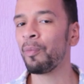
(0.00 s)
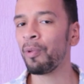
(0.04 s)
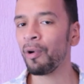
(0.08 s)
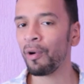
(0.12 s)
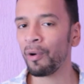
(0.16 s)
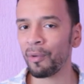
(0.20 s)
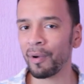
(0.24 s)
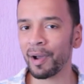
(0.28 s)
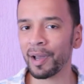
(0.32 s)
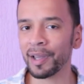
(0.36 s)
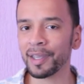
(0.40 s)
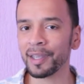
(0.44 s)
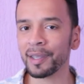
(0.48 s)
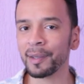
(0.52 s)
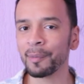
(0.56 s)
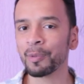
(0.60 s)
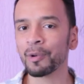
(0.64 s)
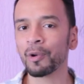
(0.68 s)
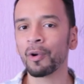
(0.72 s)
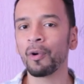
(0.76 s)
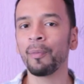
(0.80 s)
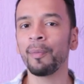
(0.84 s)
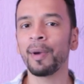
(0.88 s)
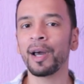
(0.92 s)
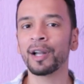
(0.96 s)
bom aí
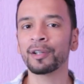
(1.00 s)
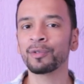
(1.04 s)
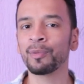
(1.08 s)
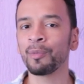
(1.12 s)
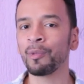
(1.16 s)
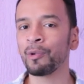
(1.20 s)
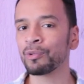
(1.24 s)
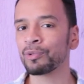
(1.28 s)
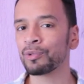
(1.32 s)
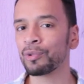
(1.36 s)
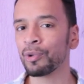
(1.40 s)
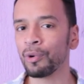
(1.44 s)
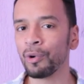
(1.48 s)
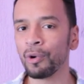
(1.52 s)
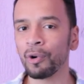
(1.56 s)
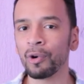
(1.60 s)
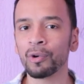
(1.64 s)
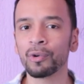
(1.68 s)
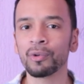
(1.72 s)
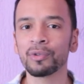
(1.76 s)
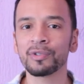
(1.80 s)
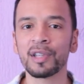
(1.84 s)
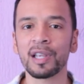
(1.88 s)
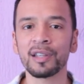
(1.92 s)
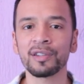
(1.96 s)
pro Roberto
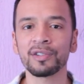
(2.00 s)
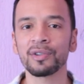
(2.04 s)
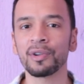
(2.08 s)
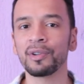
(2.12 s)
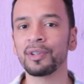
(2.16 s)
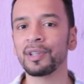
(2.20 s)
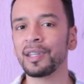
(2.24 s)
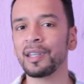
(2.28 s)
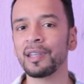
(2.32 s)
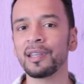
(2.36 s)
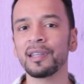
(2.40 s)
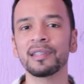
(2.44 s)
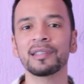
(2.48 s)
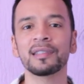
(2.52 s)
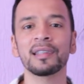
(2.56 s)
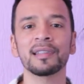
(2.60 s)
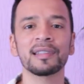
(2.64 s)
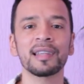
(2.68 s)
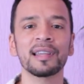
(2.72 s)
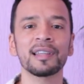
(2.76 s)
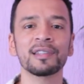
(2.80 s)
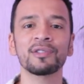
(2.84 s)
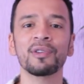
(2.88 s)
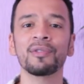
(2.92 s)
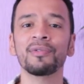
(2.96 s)
Montoro, os acionistas
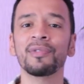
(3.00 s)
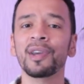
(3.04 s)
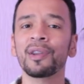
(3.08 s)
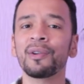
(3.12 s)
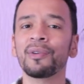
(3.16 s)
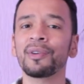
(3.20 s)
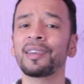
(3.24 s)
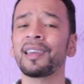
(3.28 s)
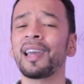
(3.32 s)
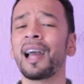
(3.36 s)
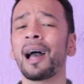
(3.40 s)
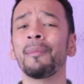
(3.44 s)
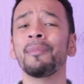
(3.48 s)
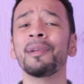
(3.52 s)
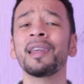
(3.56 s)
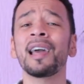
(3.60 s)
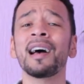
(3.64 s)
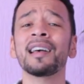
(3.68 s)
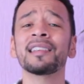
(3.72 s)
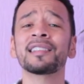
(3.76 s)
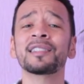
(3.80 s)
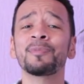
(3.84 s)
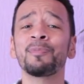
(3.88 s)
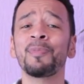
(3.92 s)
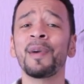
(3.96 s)
resolveram o quê? Abrir
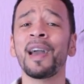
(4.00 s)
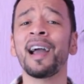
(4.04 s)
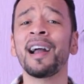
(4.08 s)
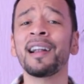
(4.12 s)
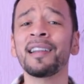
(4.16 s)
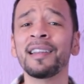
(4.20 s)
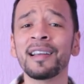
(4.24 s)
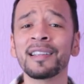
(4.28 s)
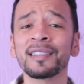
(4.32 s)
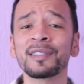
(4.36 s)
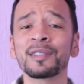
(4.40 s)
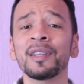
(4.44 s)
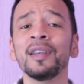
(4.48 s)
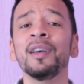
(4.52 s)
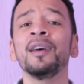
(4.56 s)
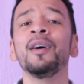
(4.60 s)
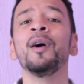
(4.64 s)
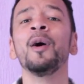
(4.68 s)
as pernas